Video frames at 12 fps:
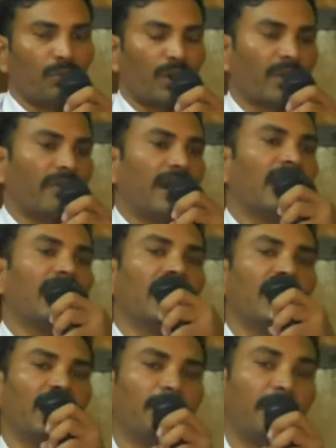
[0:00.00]
ఒకవేళ
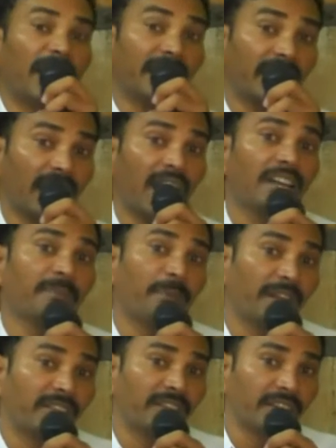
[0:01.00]
మనకి ఎలాంటి
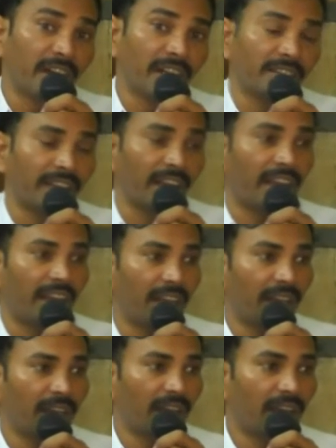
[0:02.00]
పరిస్థితులు అయితే
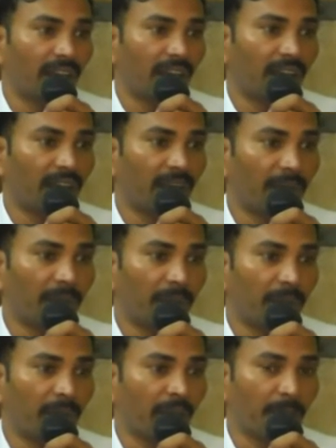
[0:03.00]

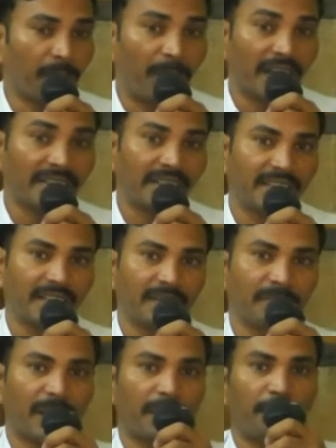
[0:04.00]
మన పరిస్థితి
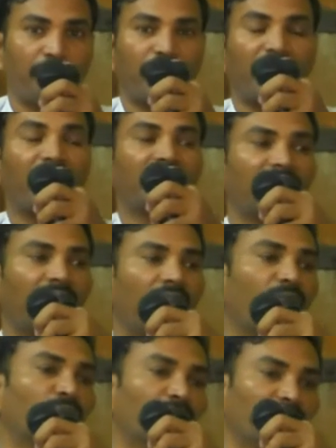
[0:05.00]
మన ప్రవర్తన
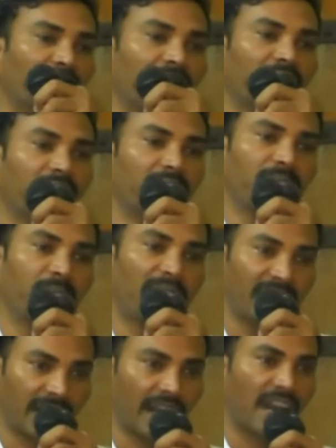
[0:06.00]
ఎలా ఉంటుంది
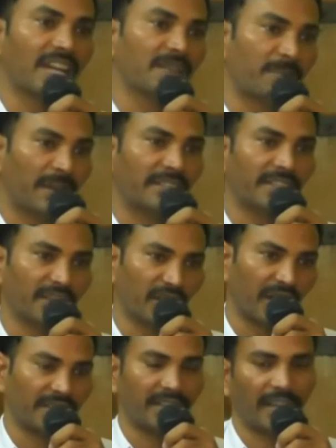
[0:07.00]
మనకి ఎలాంటి పరిస్థితి
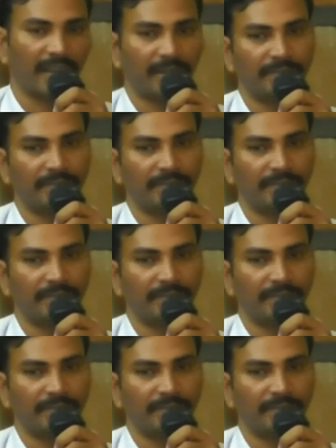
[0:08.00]
ఎదురైతే